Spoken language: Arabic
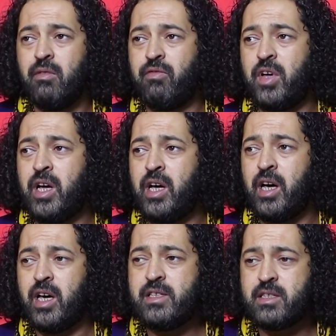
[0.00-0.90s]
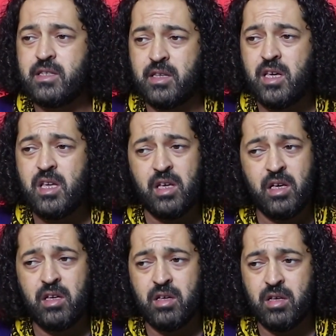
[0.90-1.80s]
فحس هي
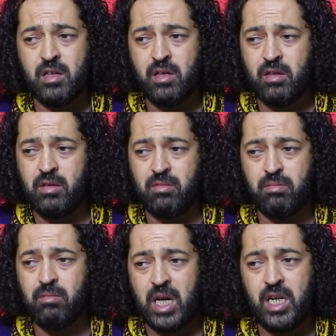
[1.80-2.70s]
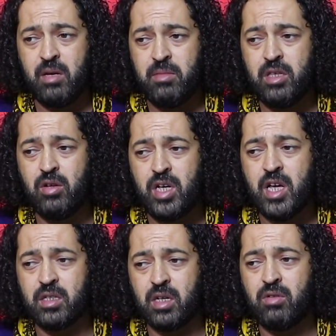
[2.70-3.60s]
معناها مين
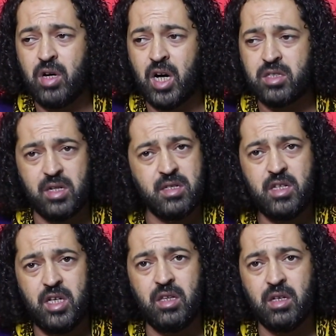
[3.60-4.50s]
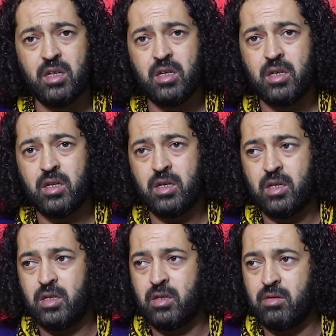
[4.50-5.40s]
دوريان توا عشر سنين
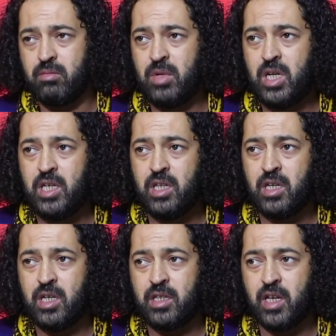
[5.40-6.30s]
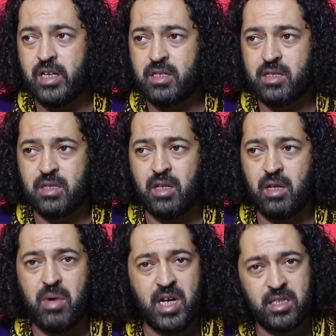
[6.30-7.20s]
ملي تأسست
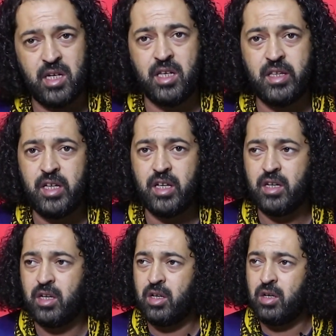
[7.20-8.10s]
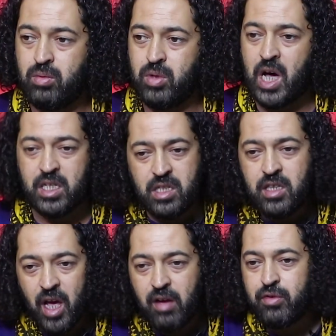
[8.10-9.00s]
الباندا هذه
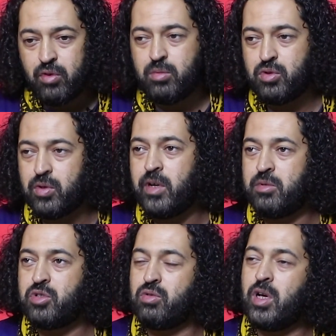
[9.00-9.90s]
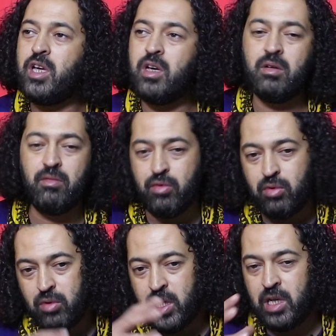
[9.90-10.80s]
قاعدين نحفروا بشويه بشويه
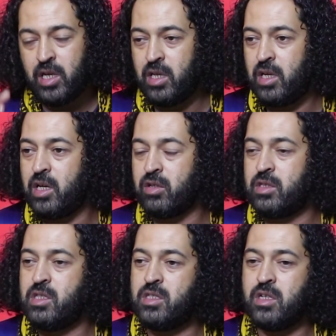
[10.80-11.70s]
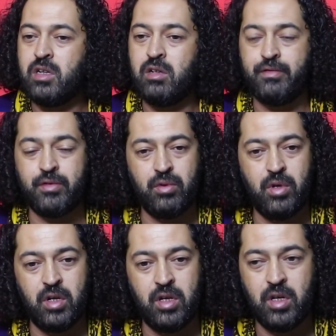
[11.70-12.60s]
فيو لي كونديسيون
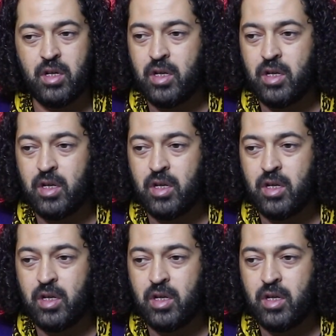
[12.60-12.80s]
فيو